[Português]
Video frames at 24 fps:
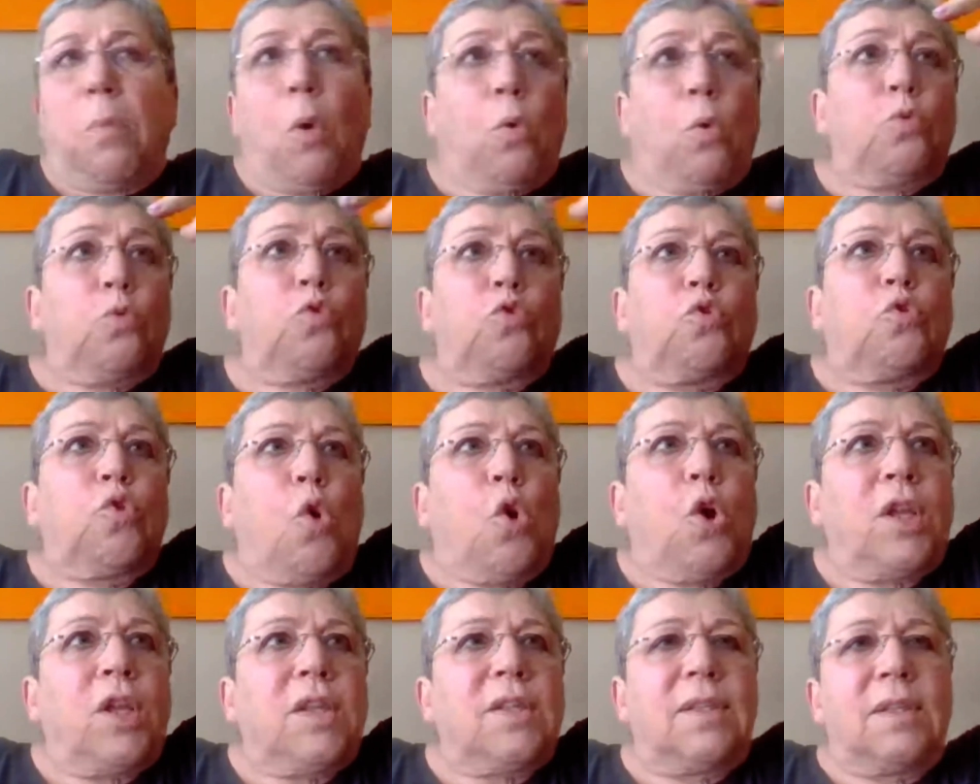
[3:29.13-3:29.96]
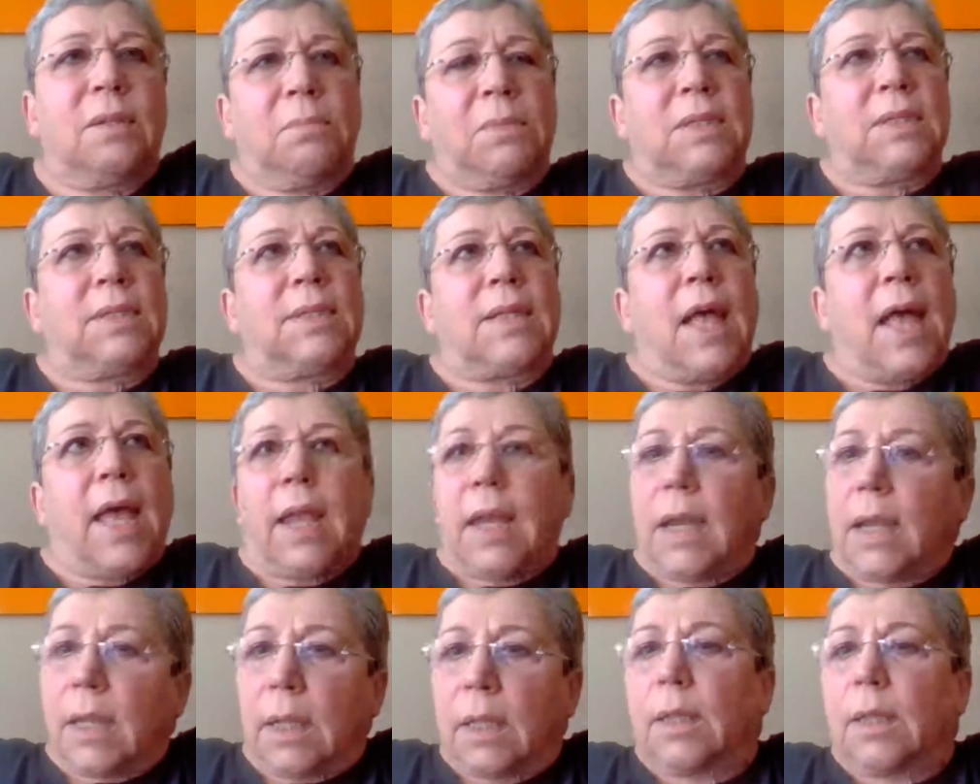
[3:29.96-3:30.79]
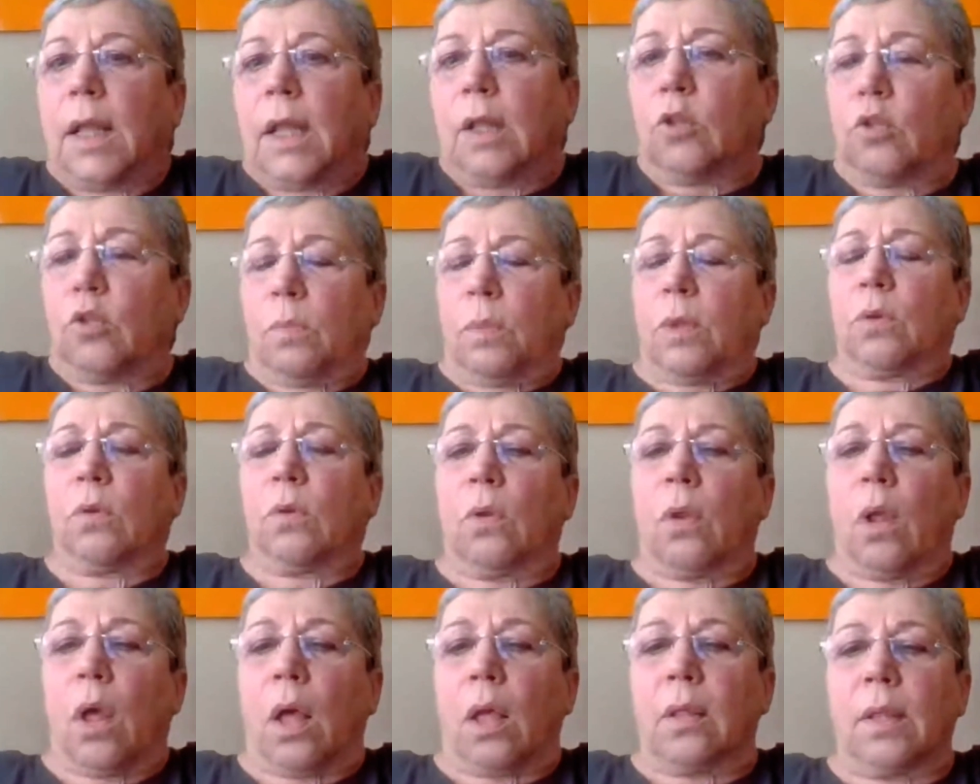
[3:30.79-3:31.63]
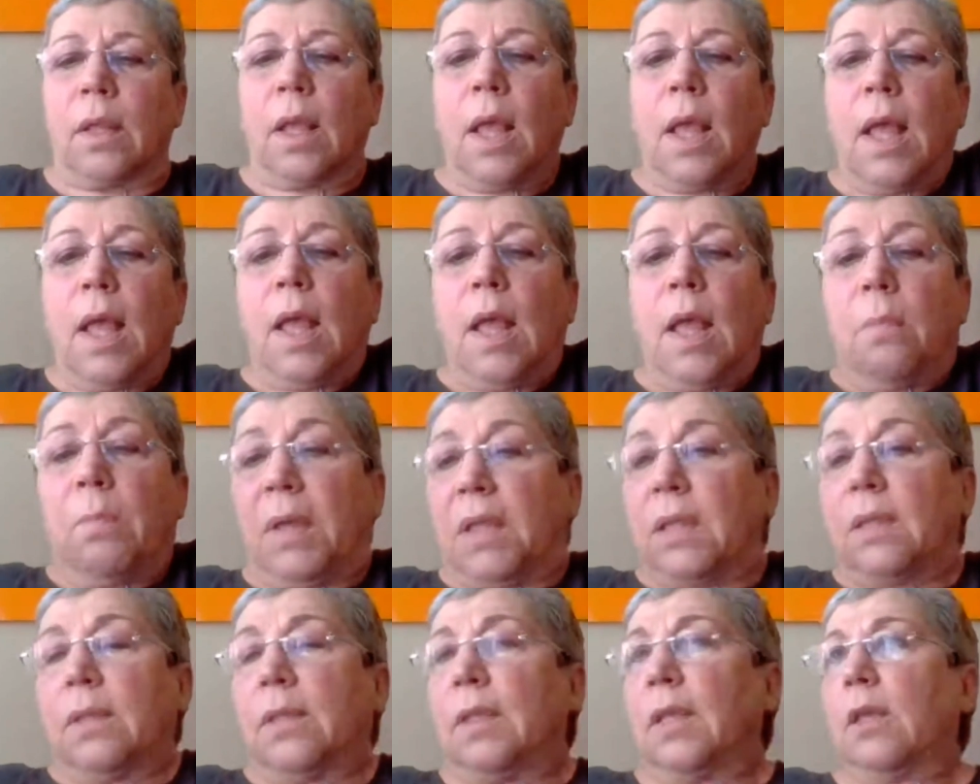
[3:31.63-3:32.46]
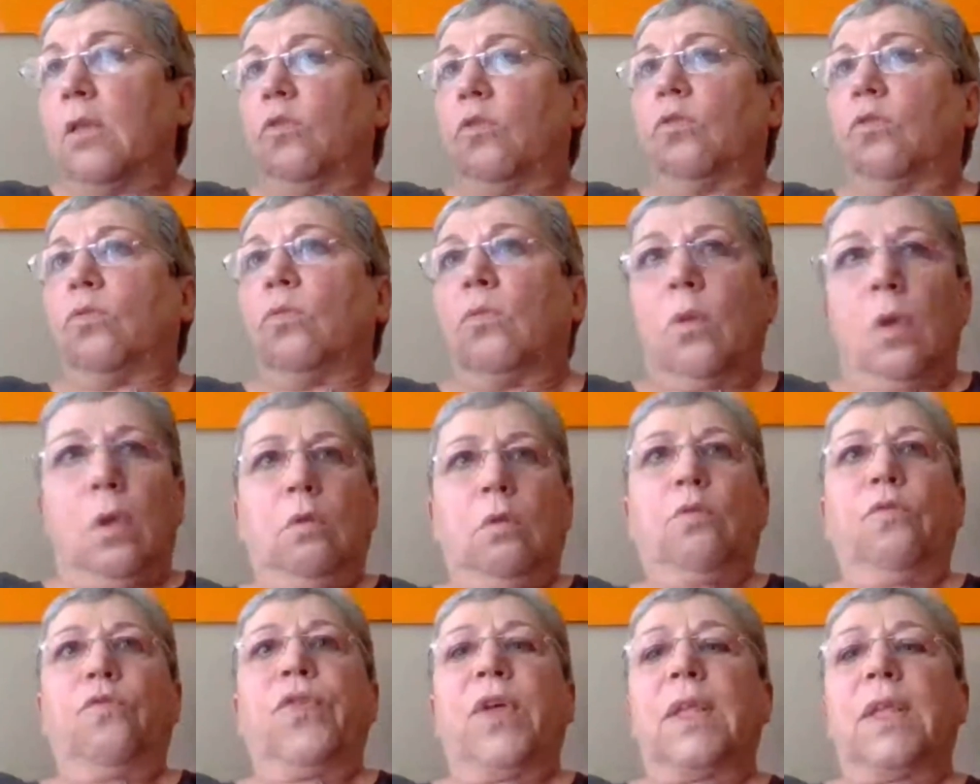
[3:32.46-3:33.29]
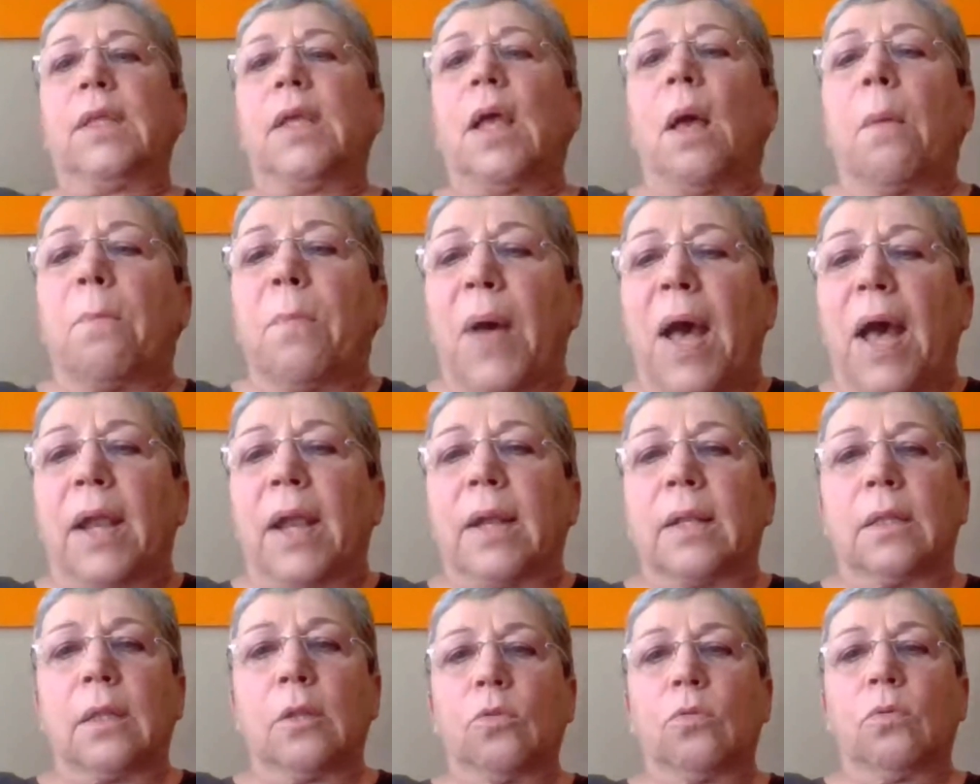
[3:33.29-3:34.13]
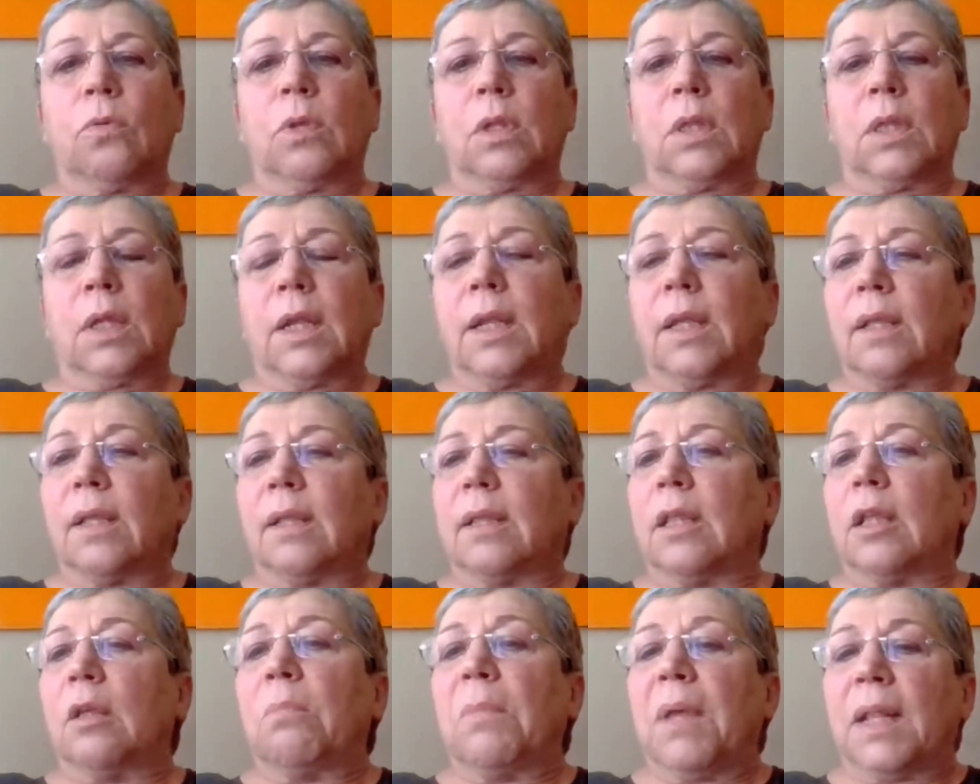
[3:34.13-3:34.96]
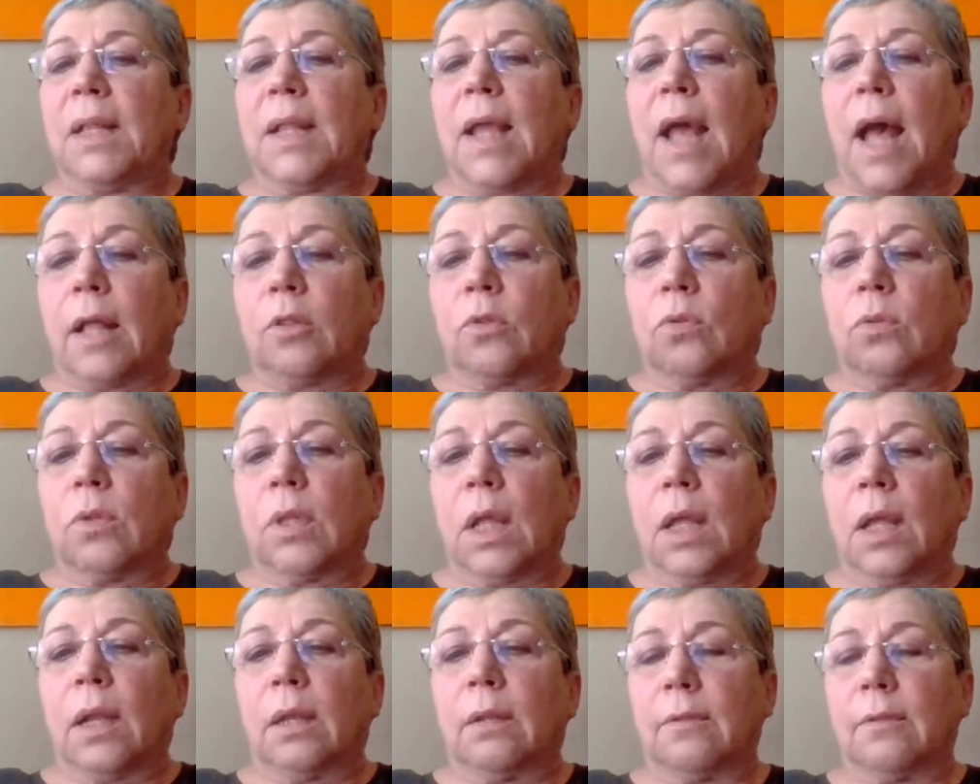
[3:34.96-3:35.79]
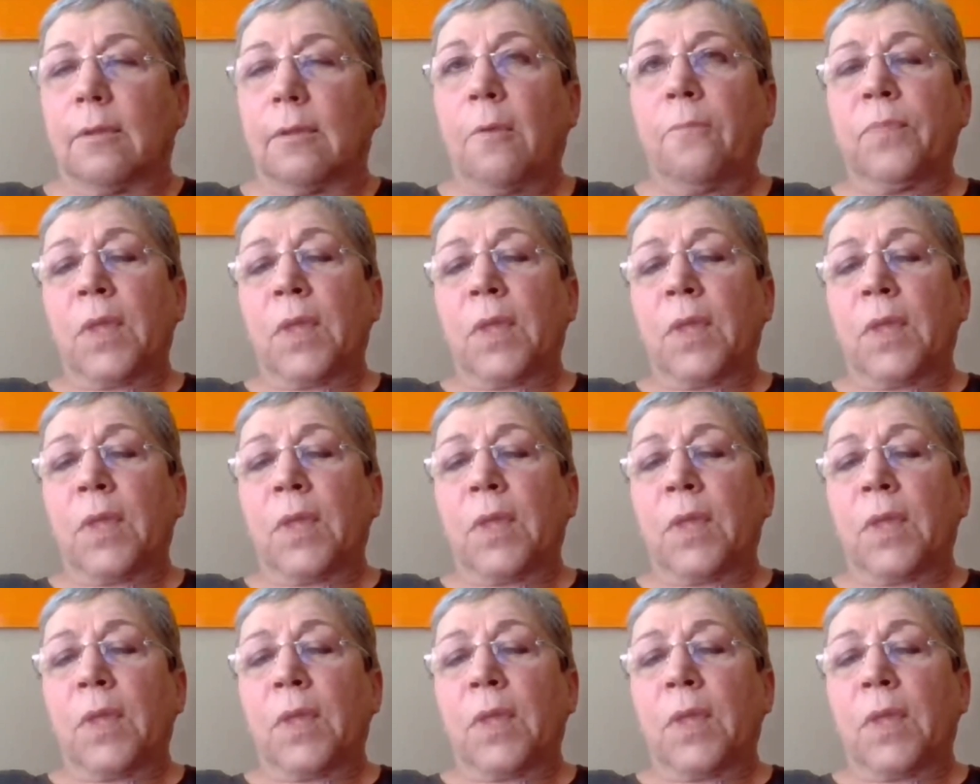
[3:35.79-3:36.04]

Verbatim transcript: bolsões de miséria que tem tuberculose, mas isso não fazia parte do interesse imediato deles.